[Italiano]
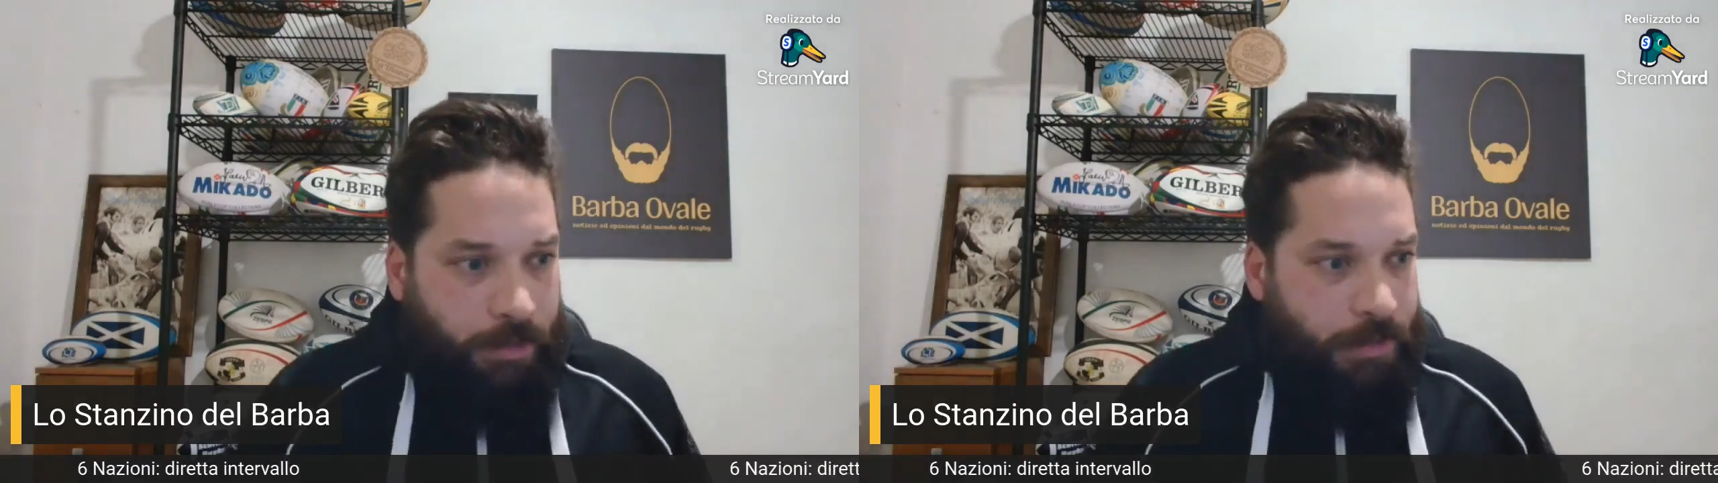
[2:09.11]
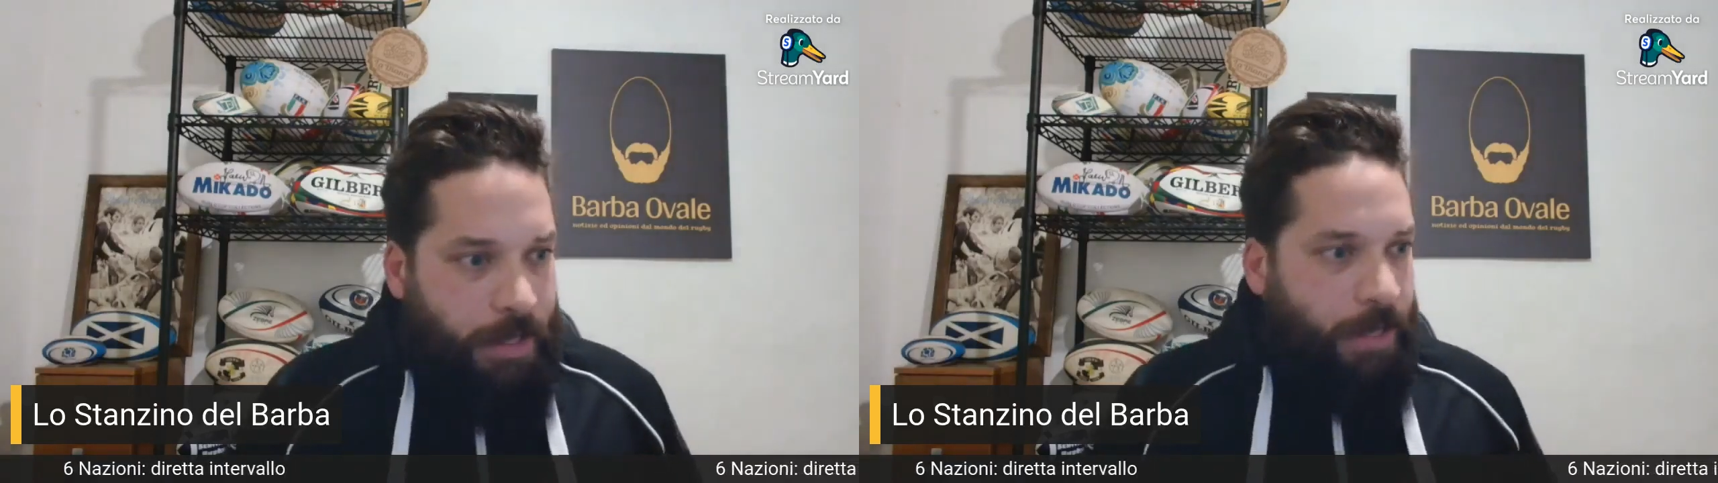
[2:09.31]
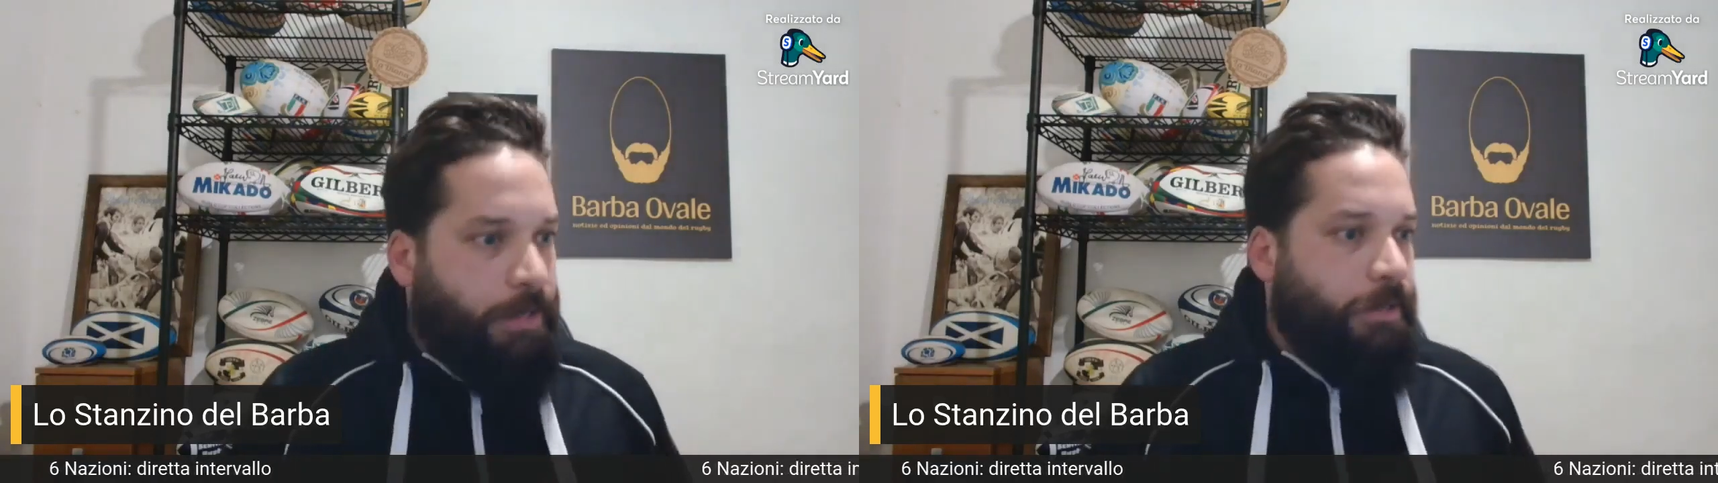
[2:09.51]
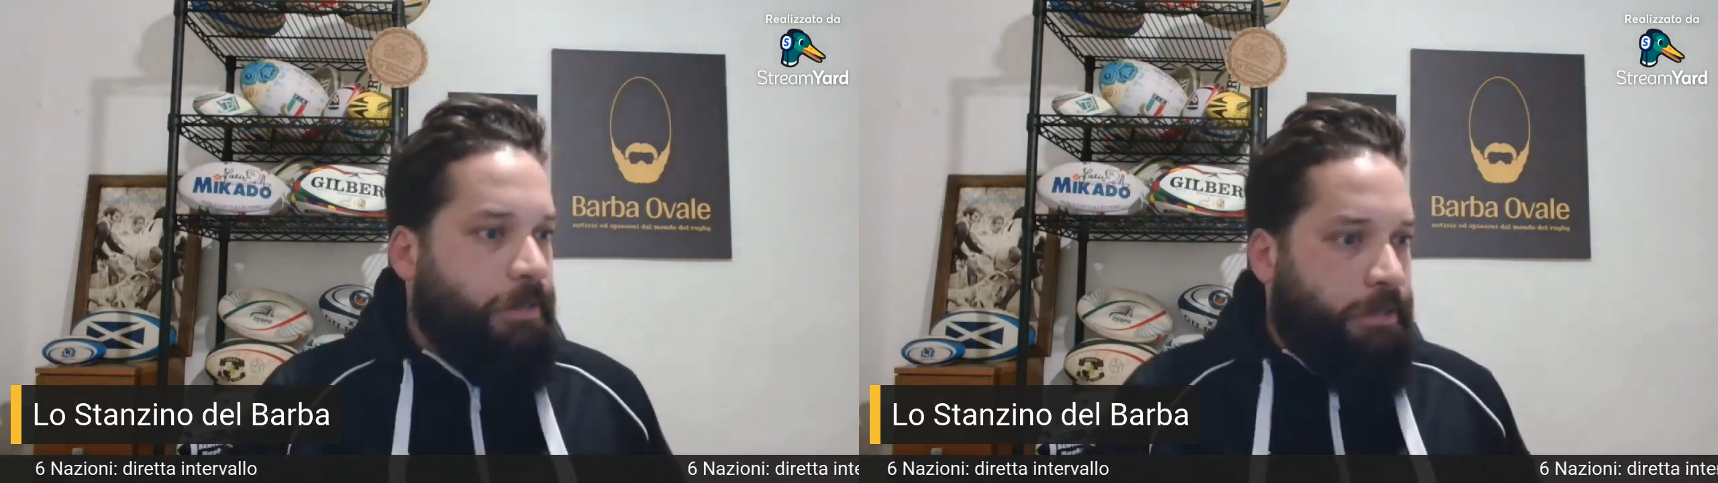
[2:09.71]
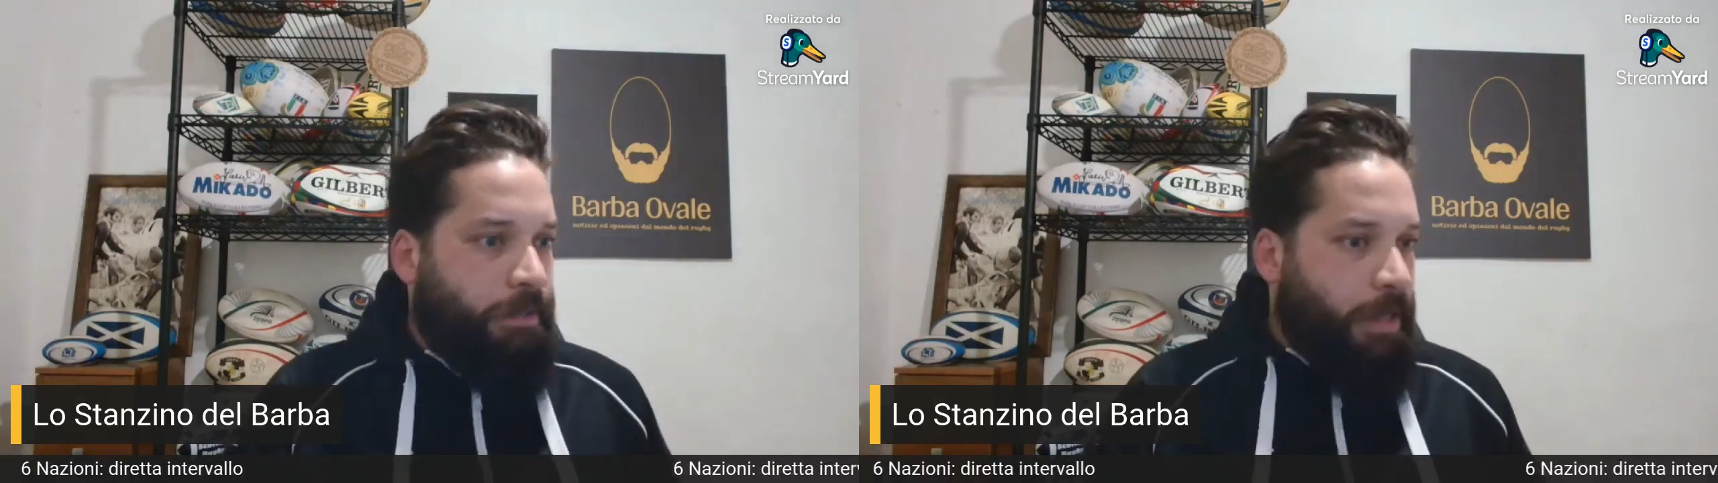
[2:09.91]
niente
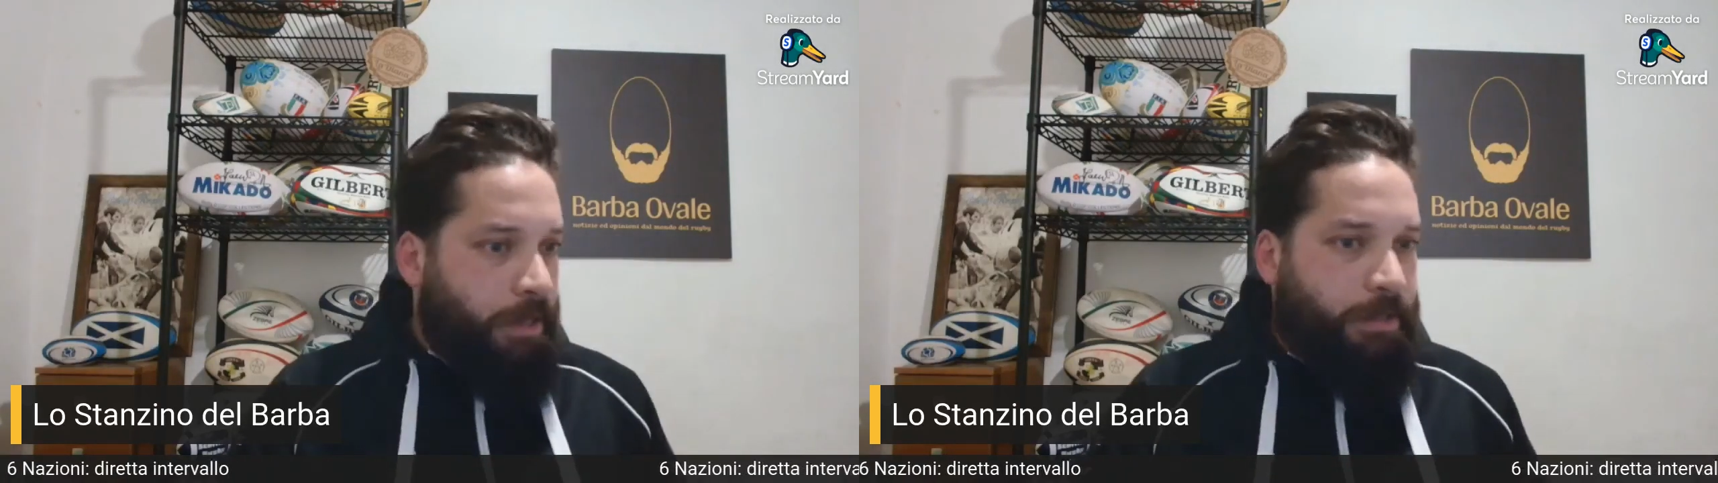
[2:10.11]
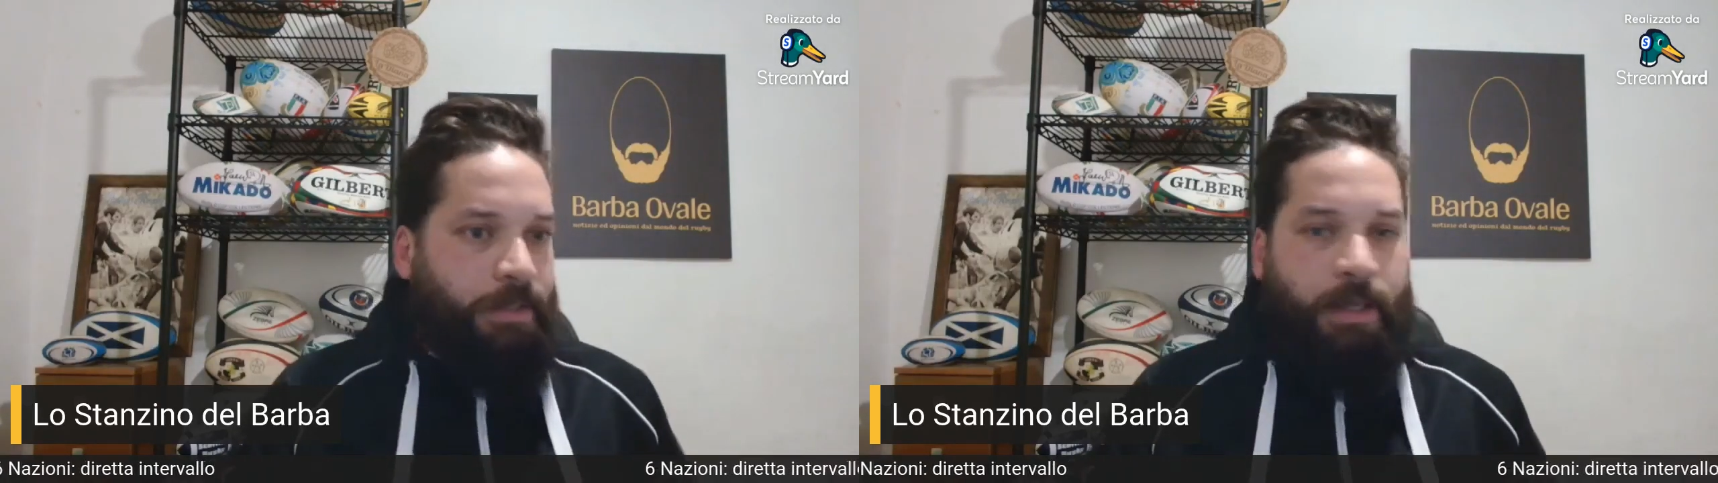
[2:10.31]
di niente,